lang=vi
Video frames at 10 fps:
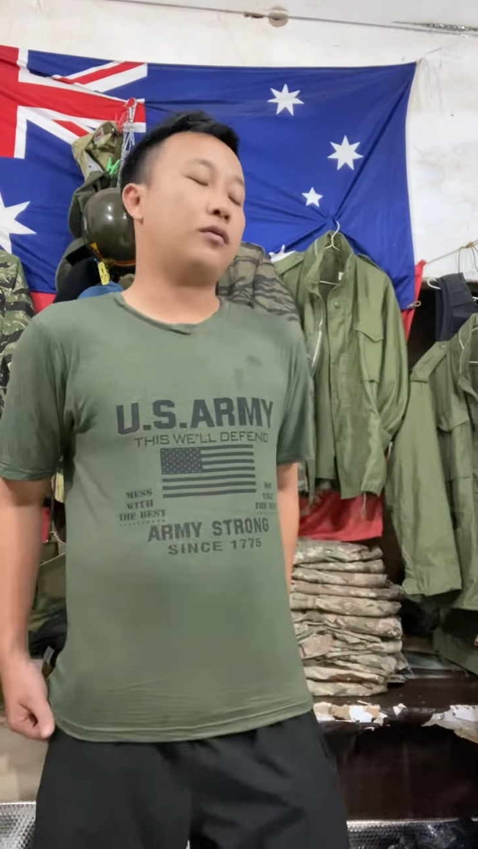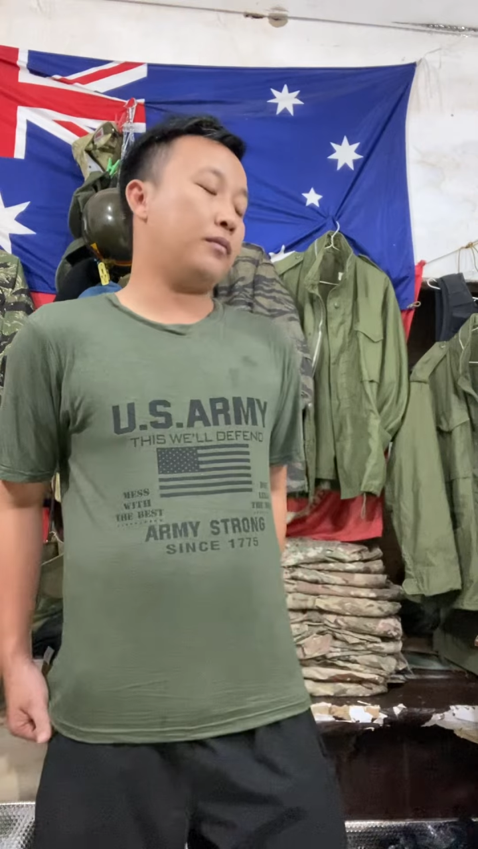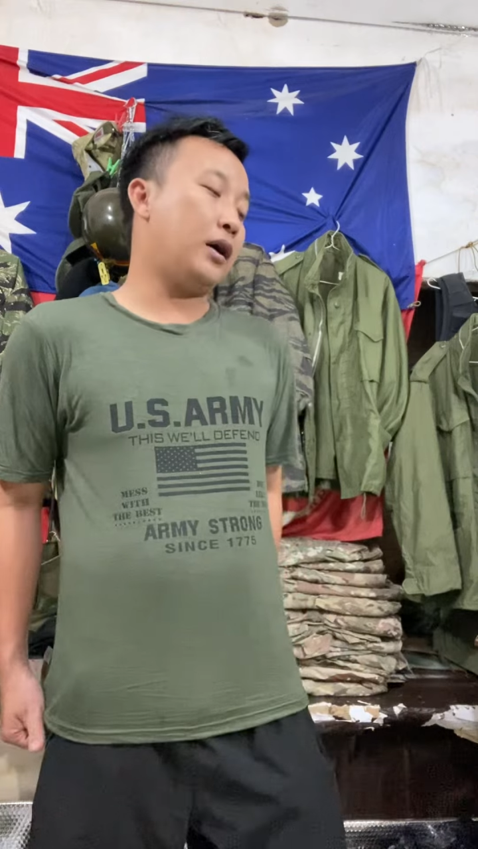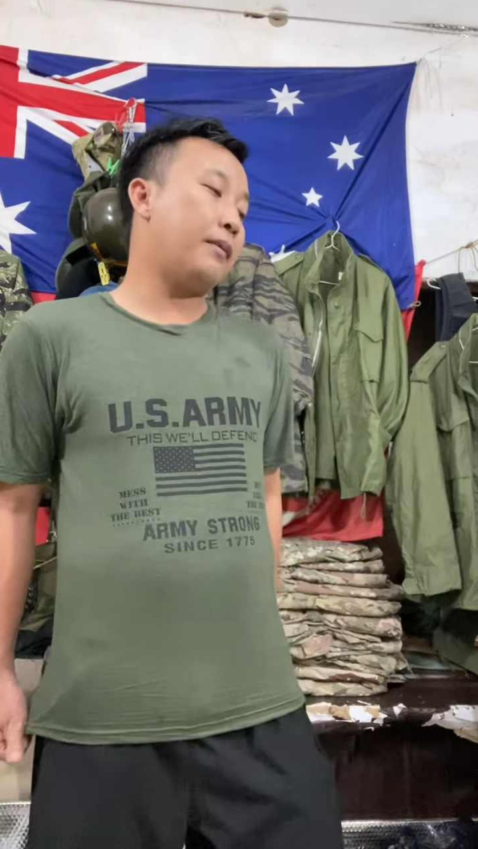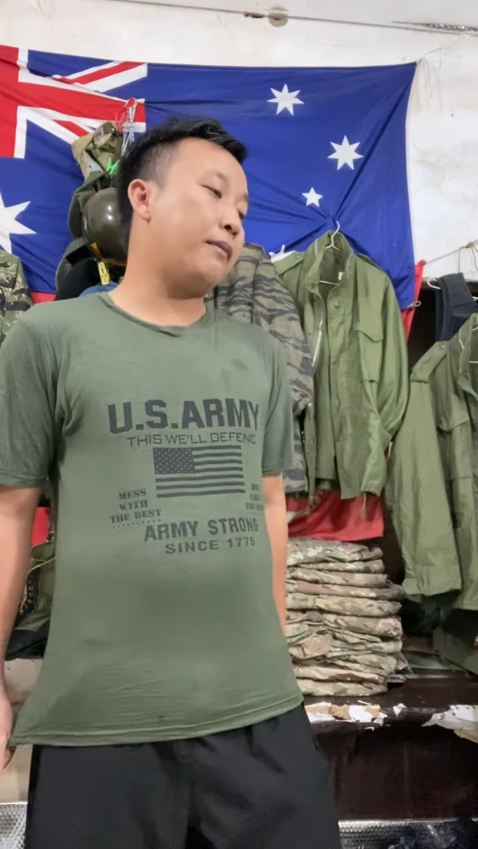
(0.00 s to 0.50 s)

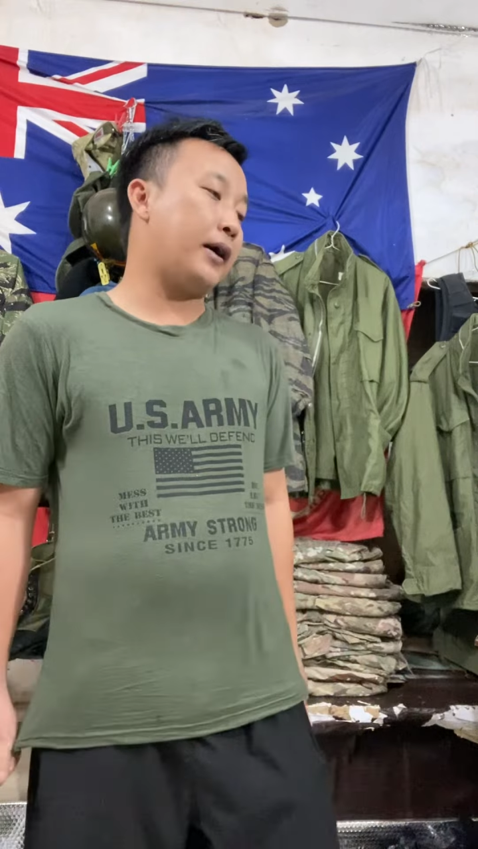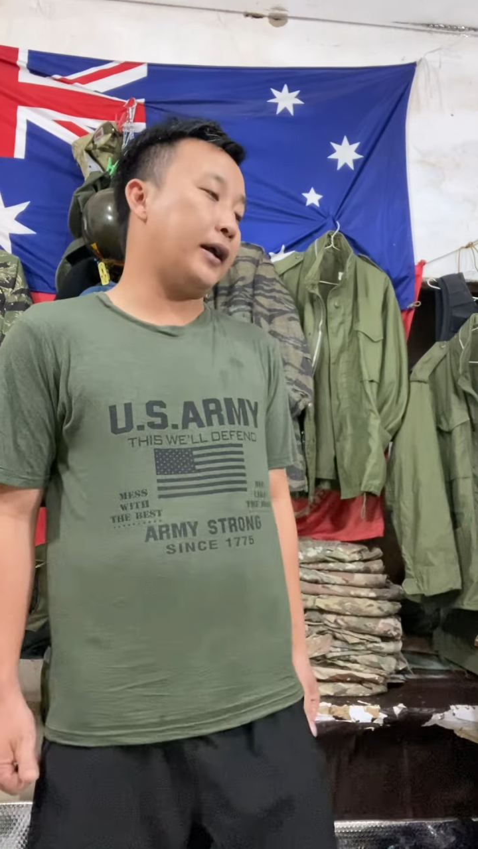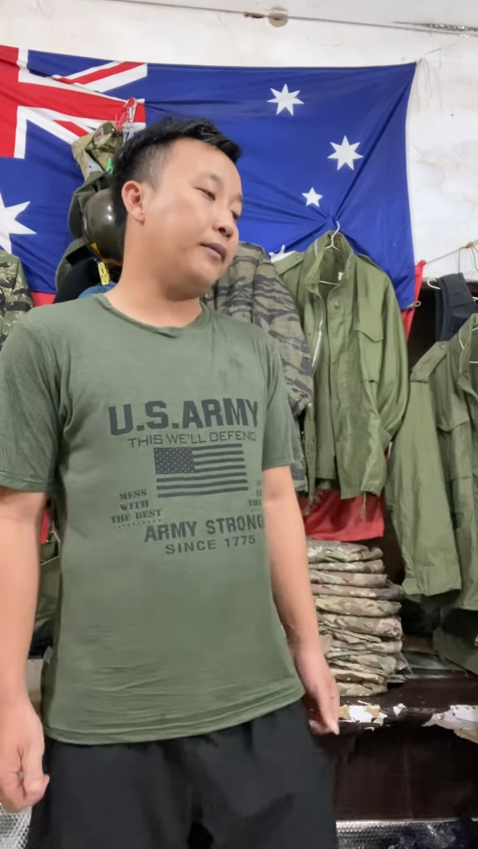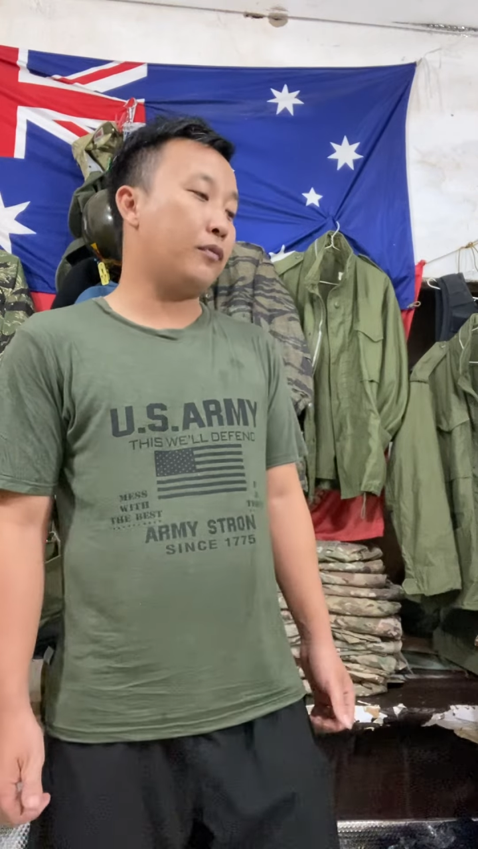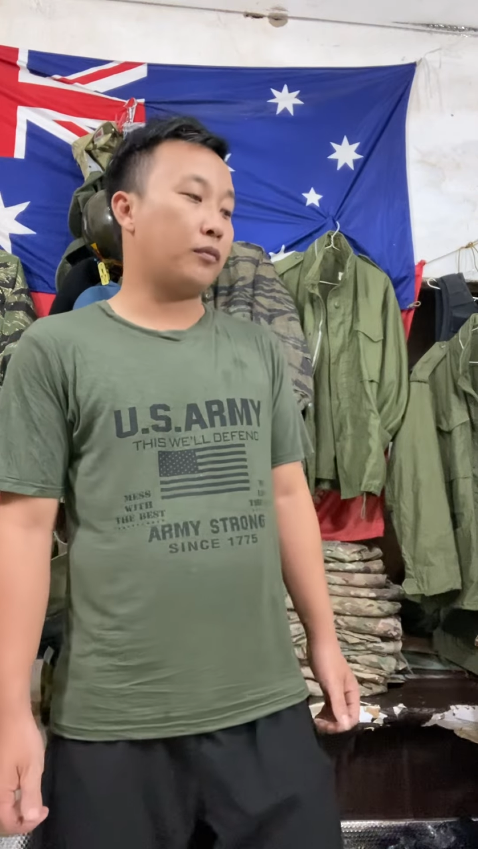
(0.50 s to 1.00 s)

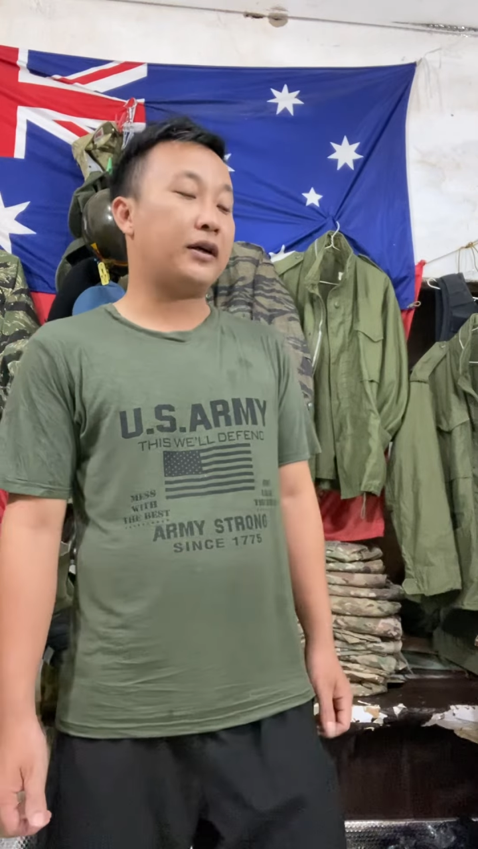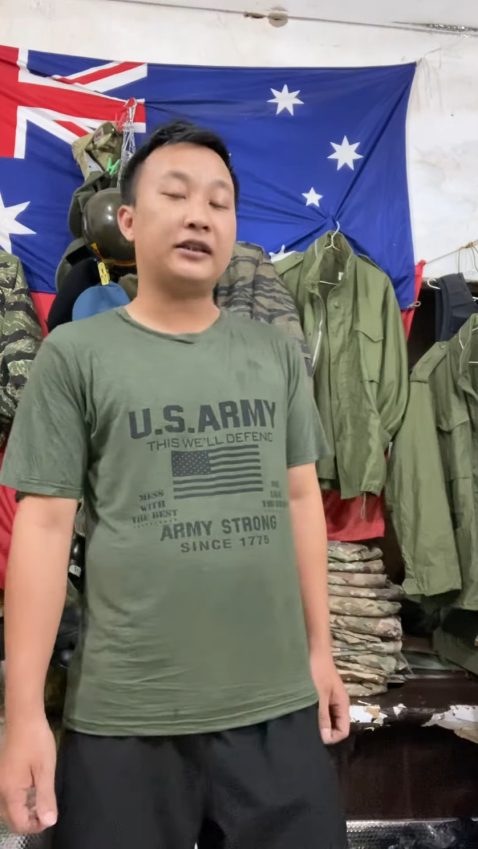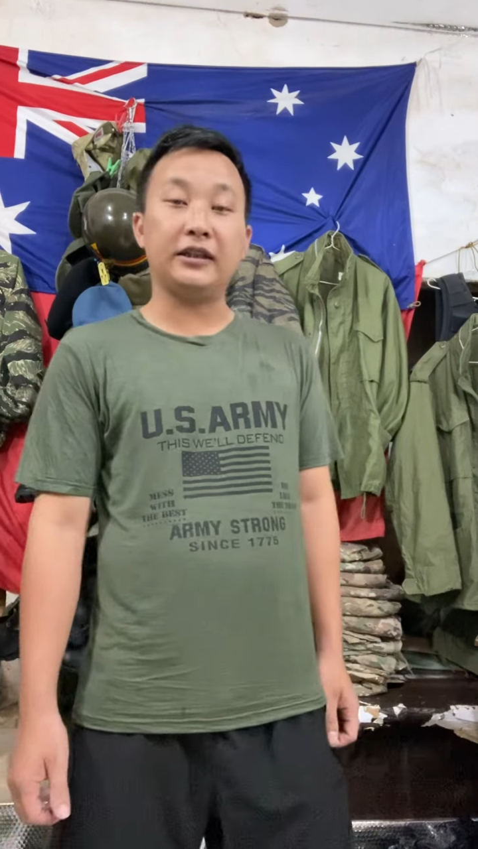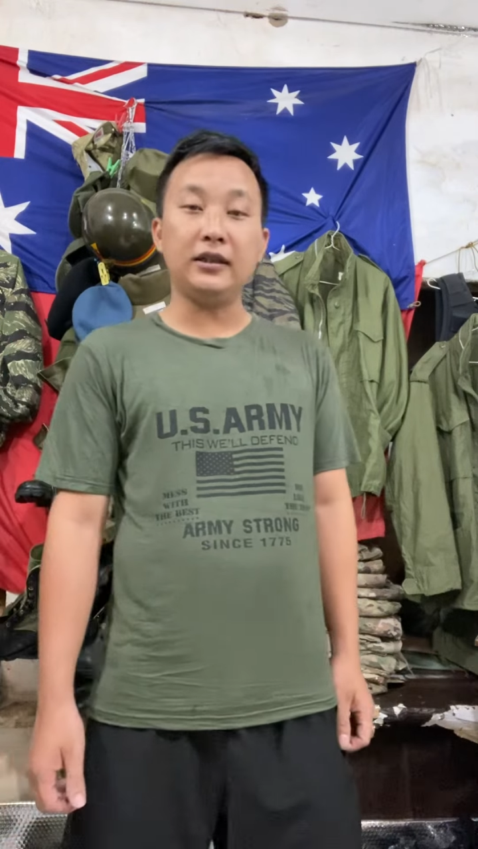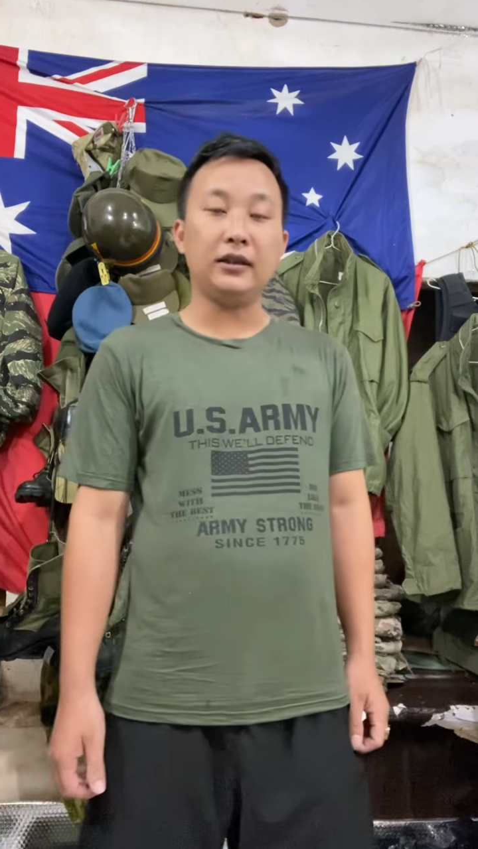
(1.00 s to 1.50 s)
337
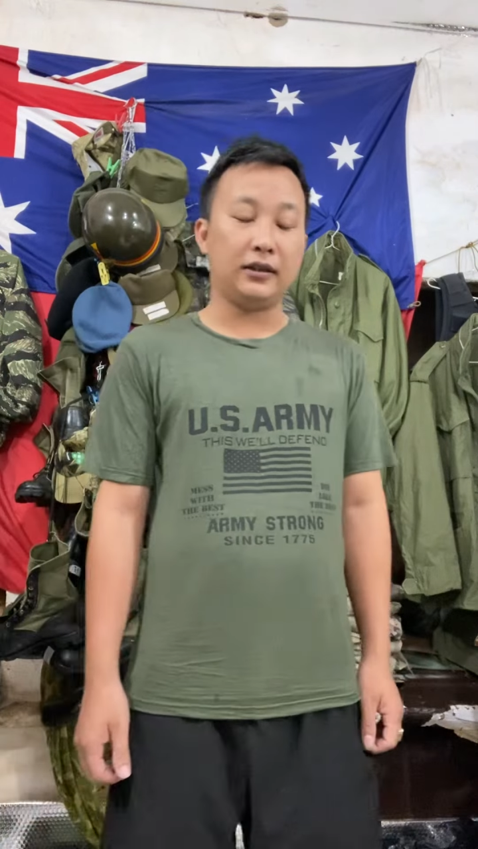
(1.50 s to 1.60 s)
139.